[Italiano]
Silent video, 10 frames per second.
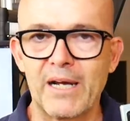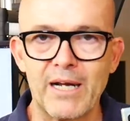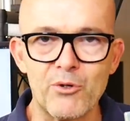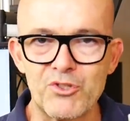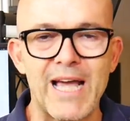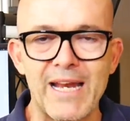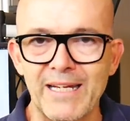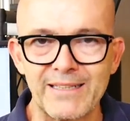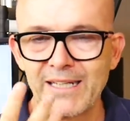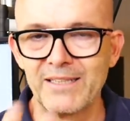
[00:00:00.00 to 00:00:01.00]
per lo
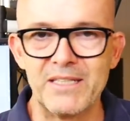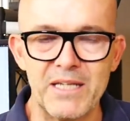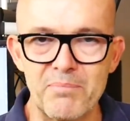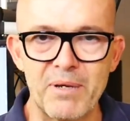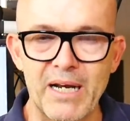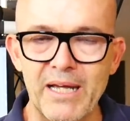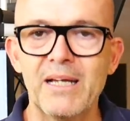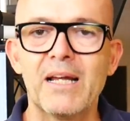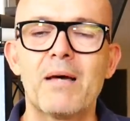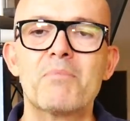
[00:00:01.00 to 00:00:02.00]
scanner 3D e
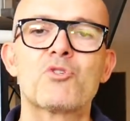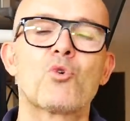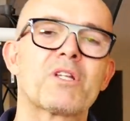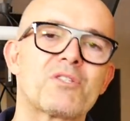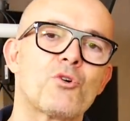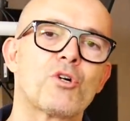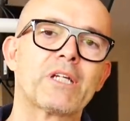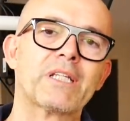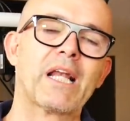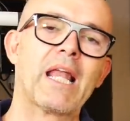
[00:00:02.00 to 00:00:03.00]
per la
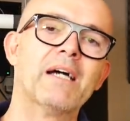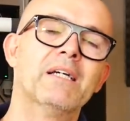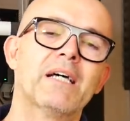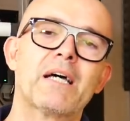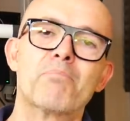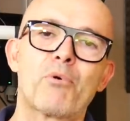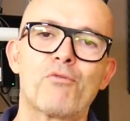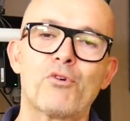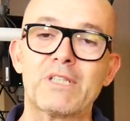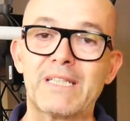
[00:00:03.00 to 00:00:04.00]
misurazione della eh,
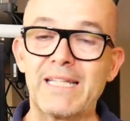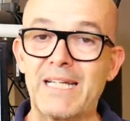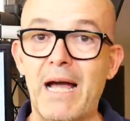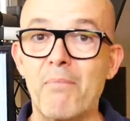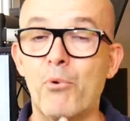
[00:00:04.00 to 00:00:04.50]
profondità di